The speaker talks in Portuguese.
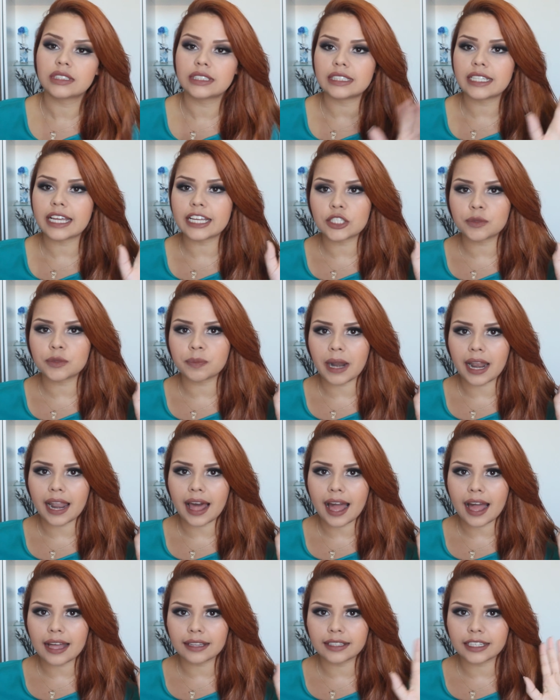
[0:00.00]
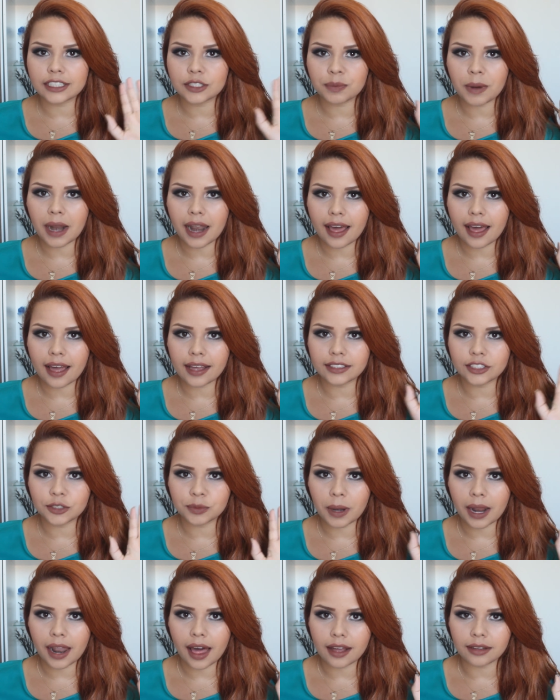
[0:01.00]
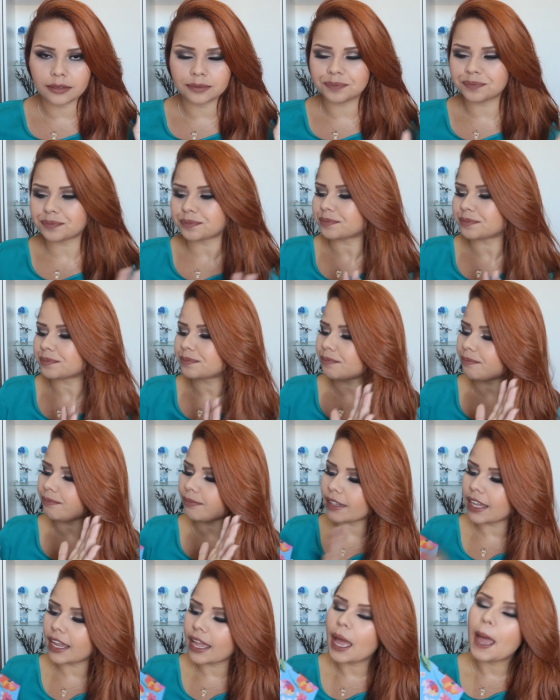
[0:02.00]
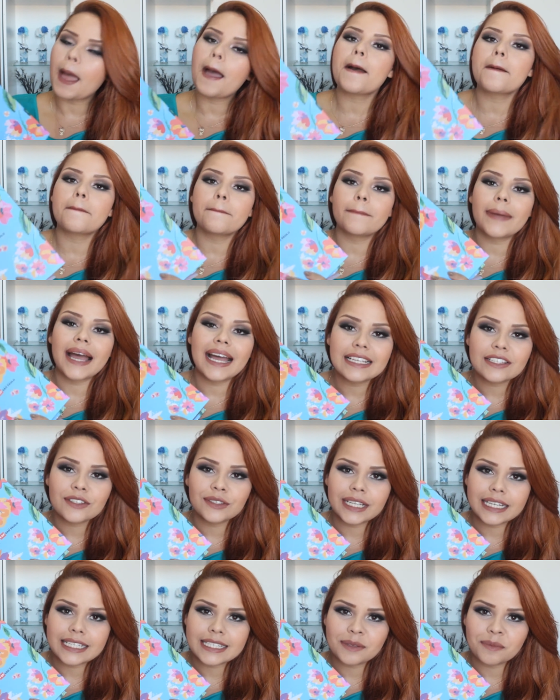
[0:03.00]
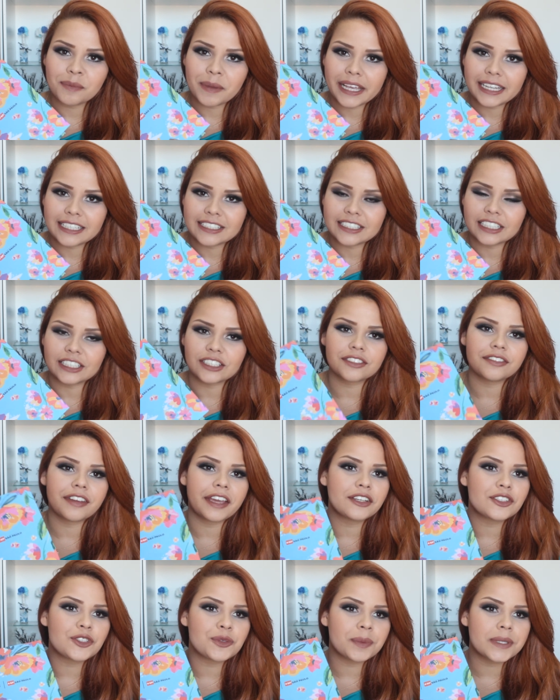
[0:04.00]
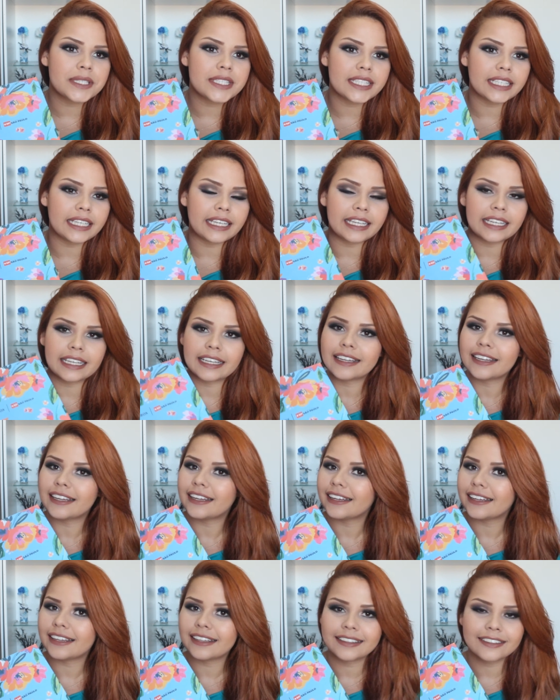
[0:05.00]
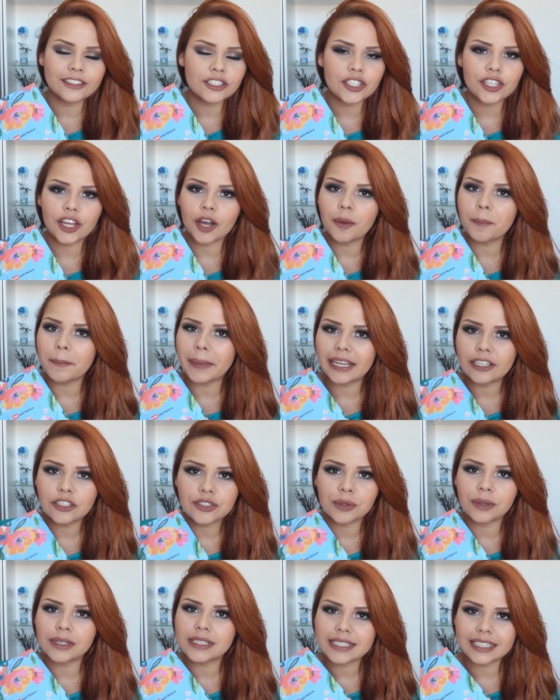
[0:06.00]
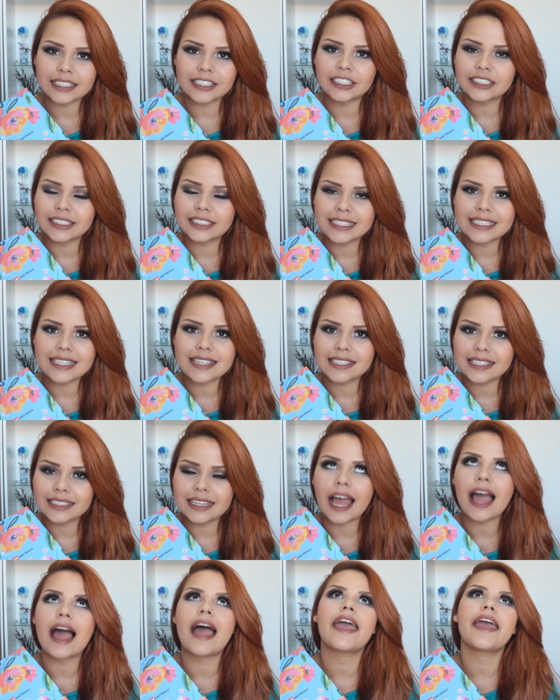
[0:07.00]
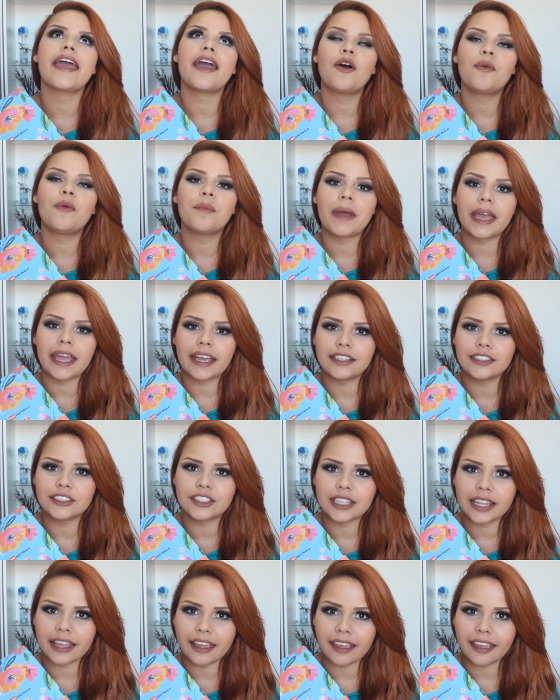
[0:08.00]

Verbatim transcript: deixa pra lá, deixa pra lá, deixa pra lá. Mas o desse mês, gente, veio tipo assim, somente coisas que a gente necessita realmente.